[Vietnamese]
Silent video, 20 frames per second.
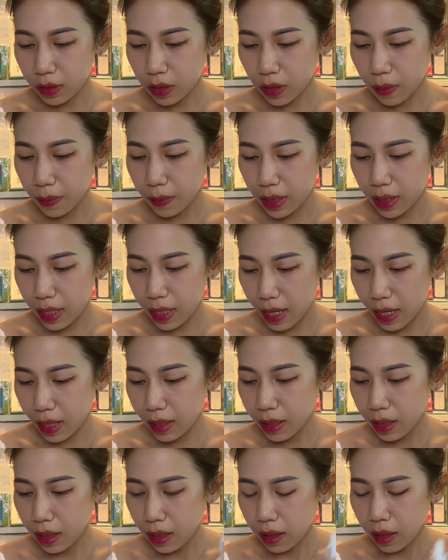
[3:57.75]
cho mình nha
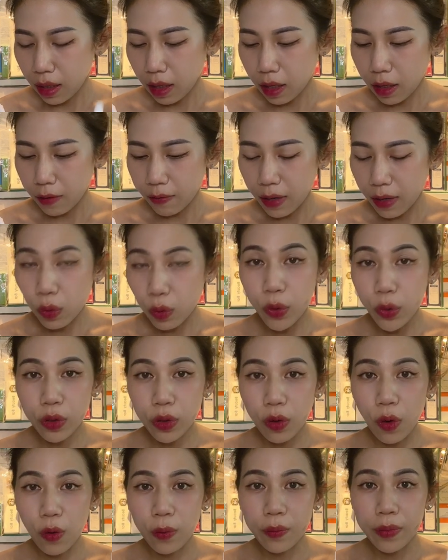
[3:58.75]
à, và cuối
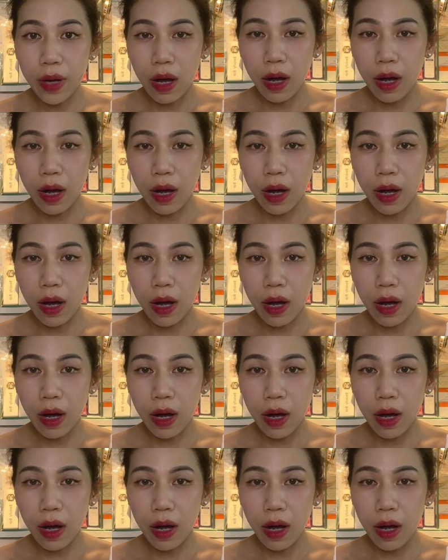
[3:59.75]
cùng